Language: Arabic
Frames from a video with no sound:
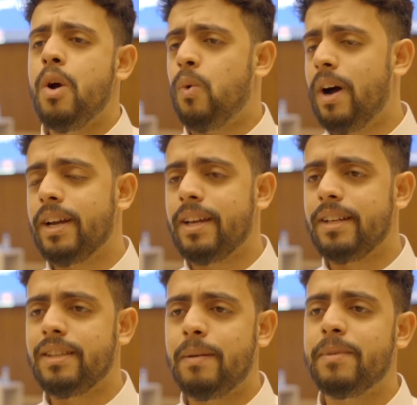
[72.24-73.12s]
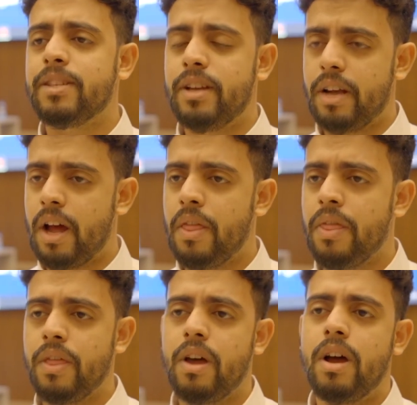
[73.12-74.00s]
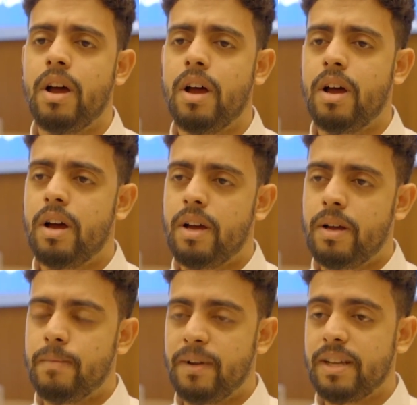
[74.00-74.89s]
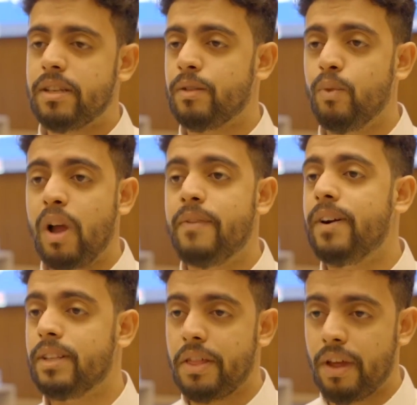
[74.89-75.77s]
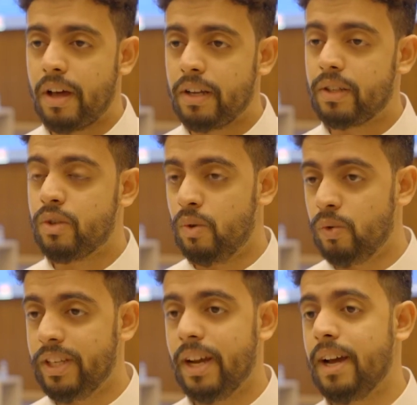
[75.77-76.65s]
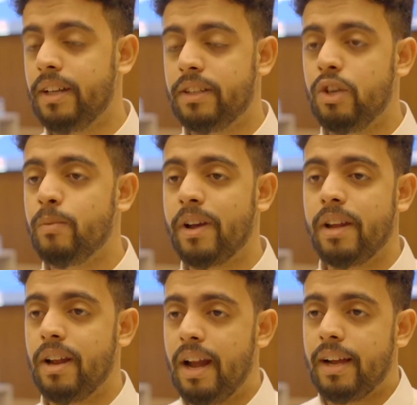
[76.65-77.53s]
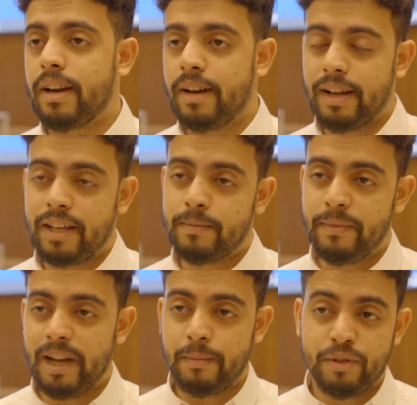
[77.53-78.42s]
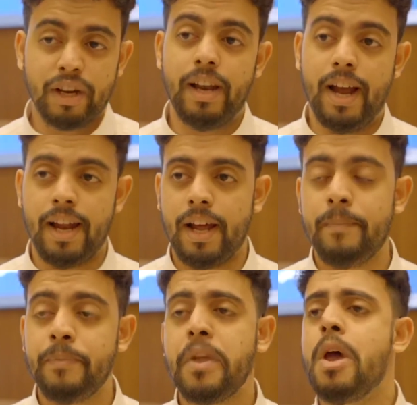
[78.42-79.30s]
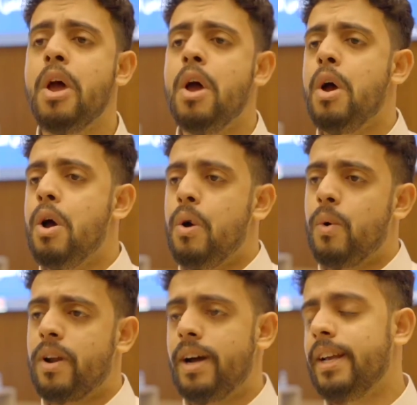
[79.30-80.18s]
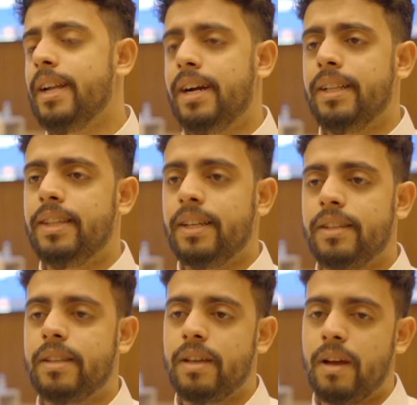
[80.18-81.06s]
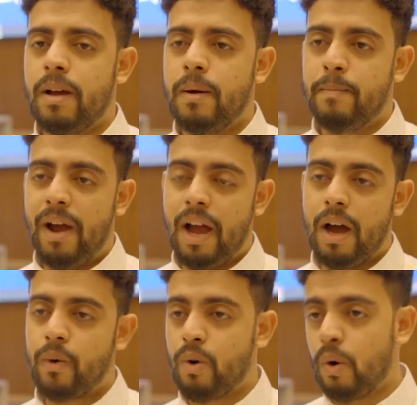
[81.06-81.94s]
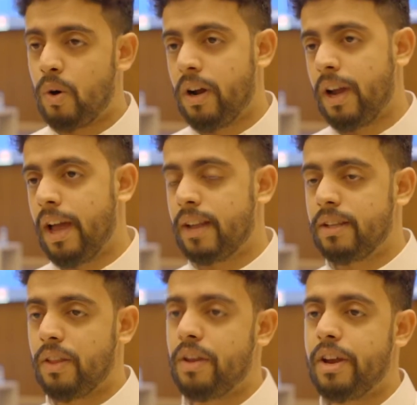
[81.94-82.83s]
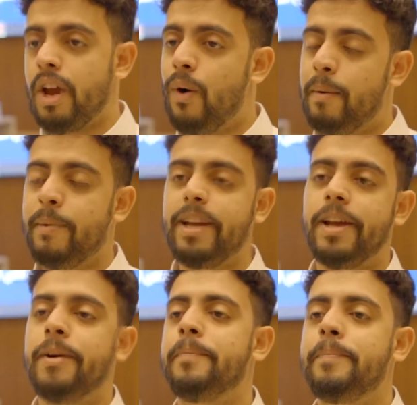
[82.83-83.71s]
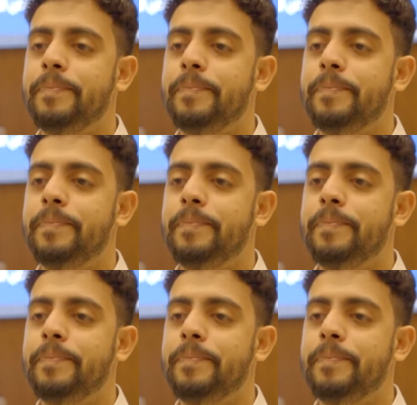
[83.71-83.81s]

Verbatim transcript: وأخيرا تم استعراض آه، منصة مكافأة الثغرات السعودية التي يمكن للهكر الكسب منها بشكل حلال ورأينا عدة آه، محاور أخرى كانت نظرية وعملية